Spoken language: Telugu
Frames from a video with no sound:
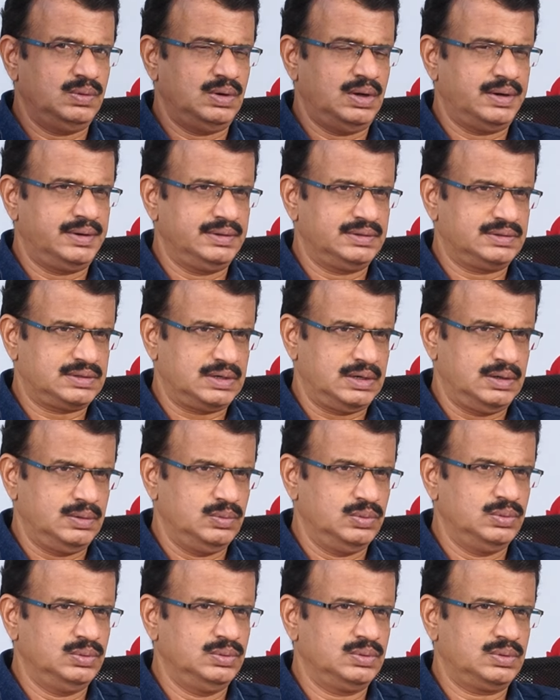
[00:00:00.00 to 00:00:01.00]
హరీష్
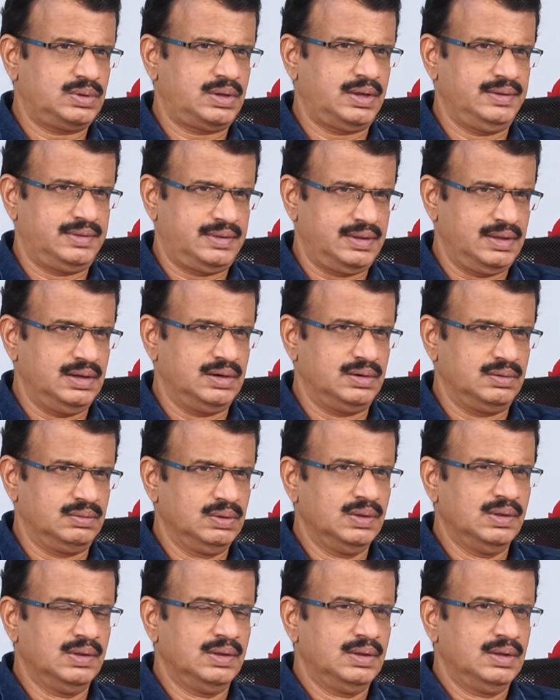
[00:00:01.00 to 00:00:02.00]
రావు కేసీఆర్
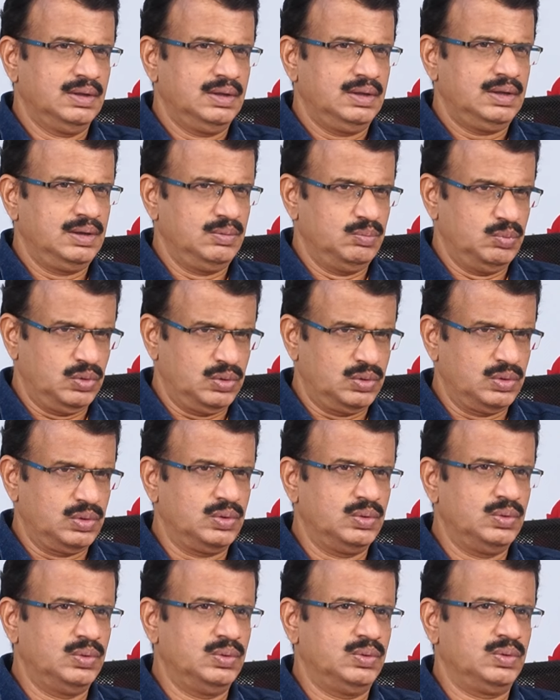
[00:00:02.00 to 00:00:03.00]
ఈ
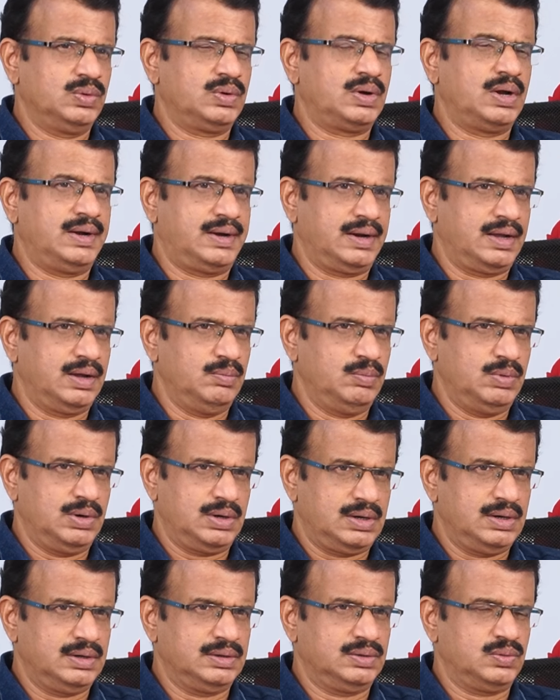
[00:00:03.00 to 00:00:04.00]
ముగ్గురు గట్టిగా
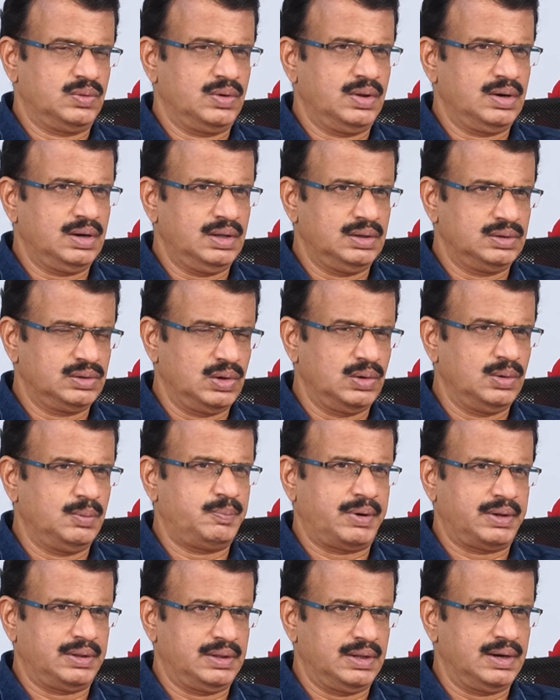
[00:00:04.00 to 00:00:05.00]
మాట్లాడుతున్నారు అందులో
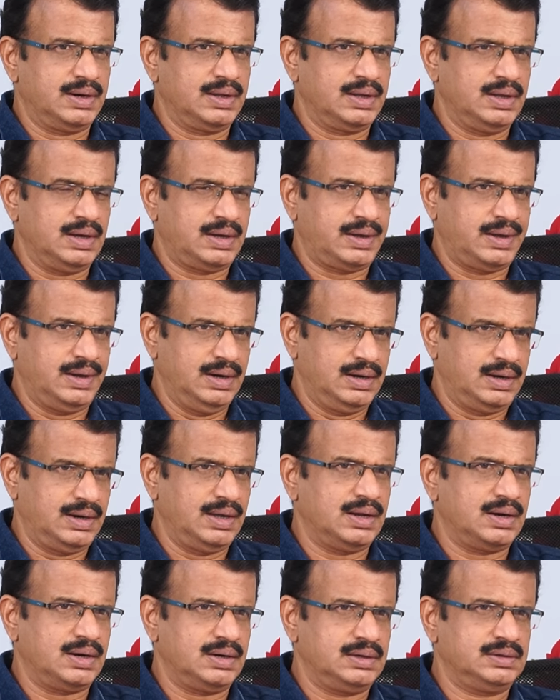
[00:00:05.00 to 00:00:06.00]
ప్రధానంగా
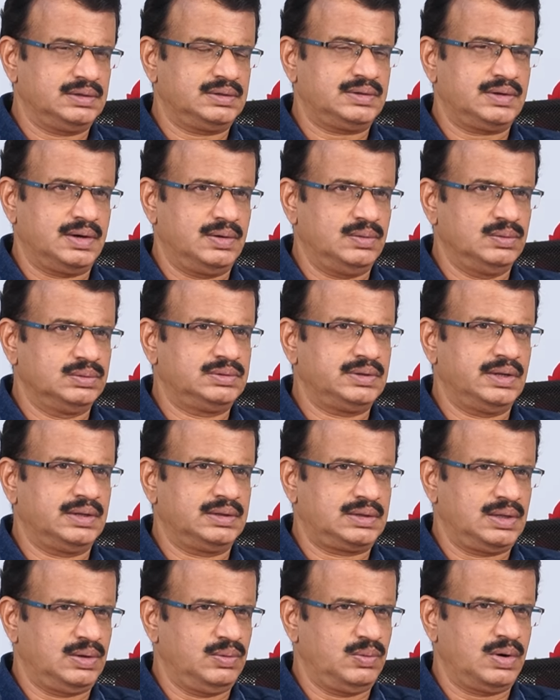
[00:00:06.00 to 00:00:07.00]
కేటీఆర్ హరీష్ రావు చాలా
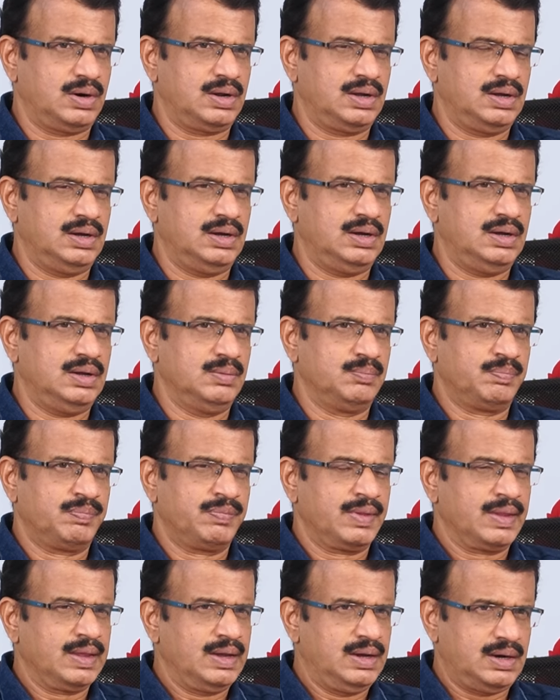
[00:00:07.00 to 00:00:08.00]
తీవ్రంగా
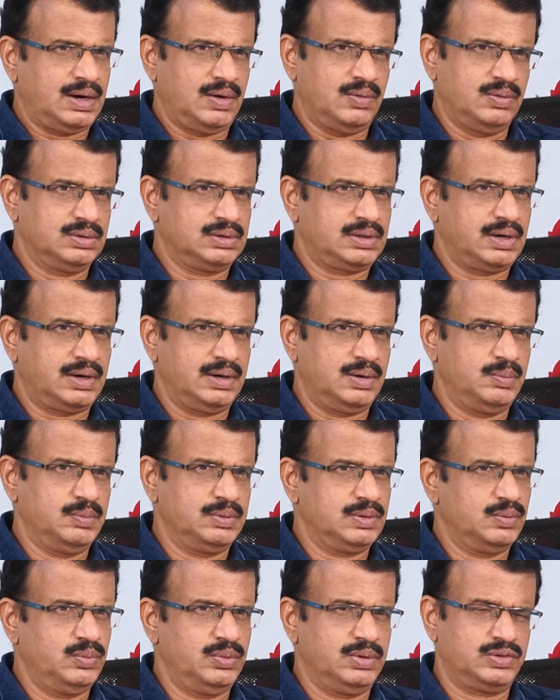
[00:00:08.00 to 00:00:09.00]
రేవంత్ రెడ్డి
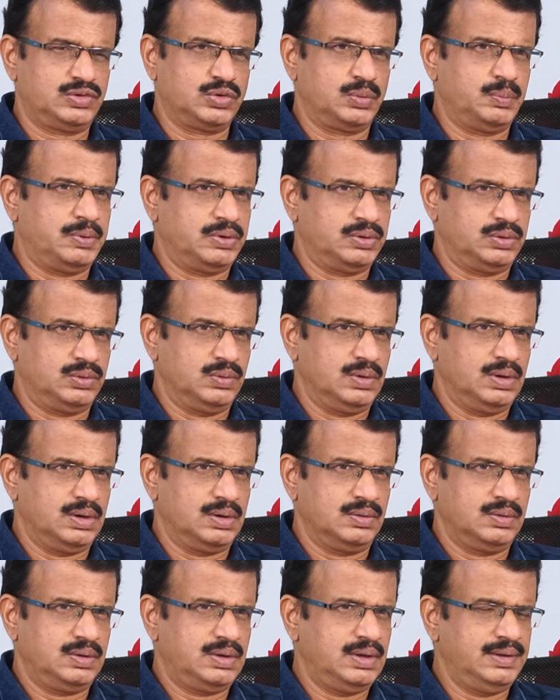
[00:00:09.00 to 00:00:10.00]
మీద
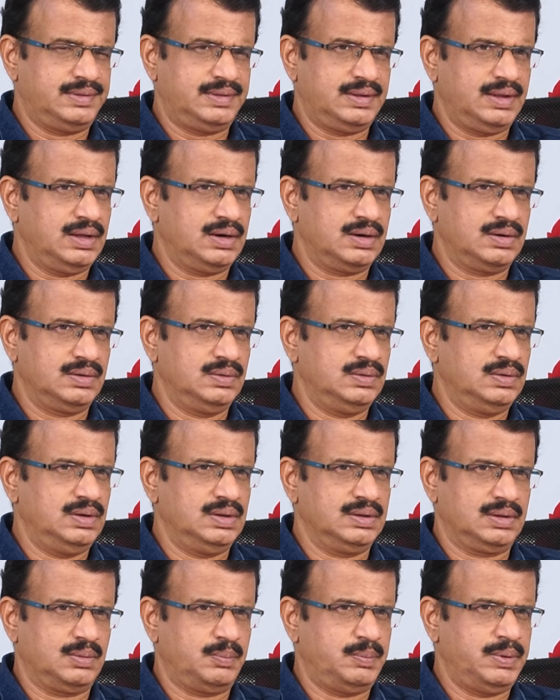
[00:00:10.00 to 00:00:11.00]
విరుచుకుపడుతున్నారు కేసీఆర్
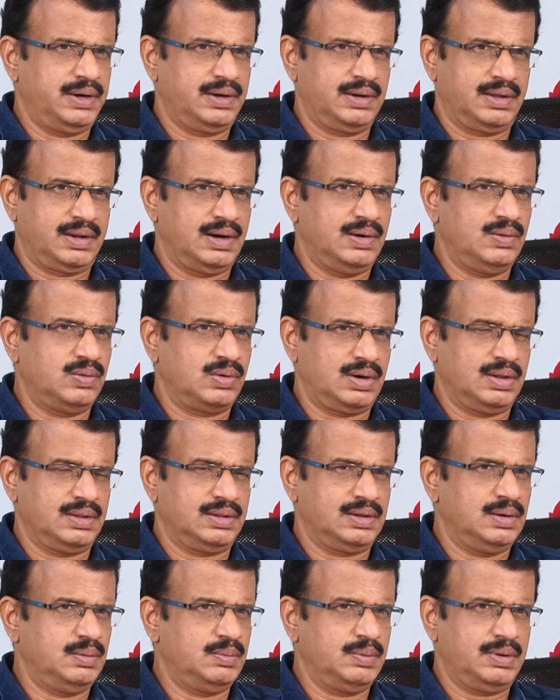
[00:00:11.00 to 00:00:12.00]
అంత బయటికి రావట్లేదు
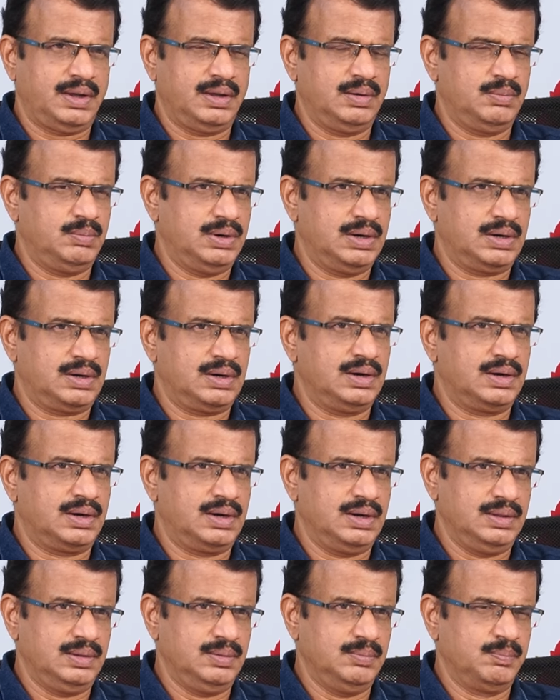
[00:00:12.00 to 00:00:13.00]
కాబట్టి ఆయన
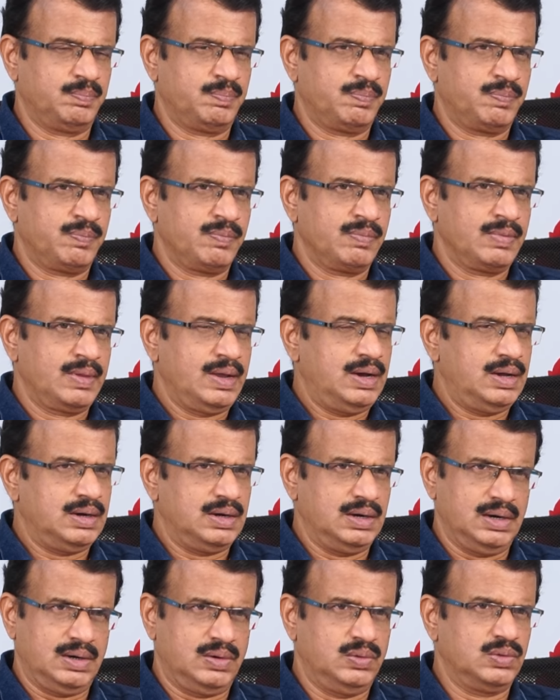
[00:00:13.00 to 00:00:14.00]
మాట్లాడట్లేదు ఆ
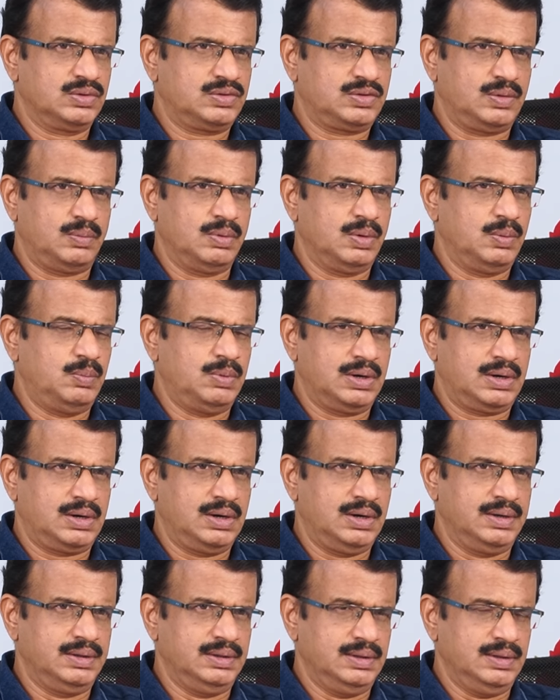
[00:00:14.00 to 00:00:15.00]
నల్గొండ సభలో
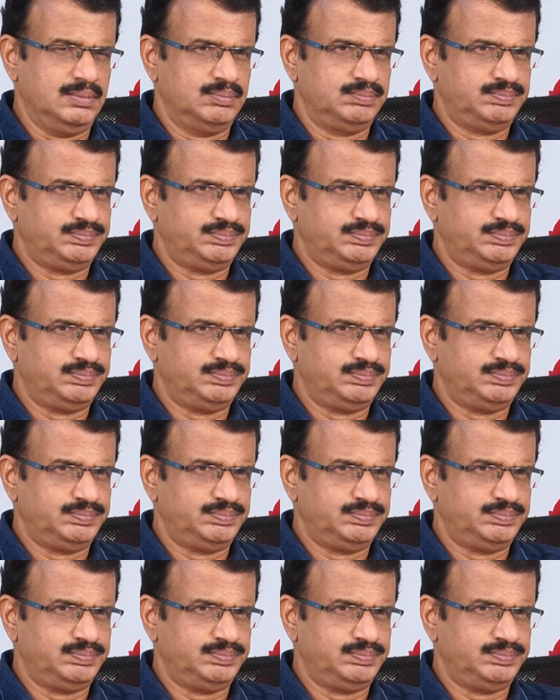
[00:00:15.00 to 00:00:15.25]
మాట్లాడిందే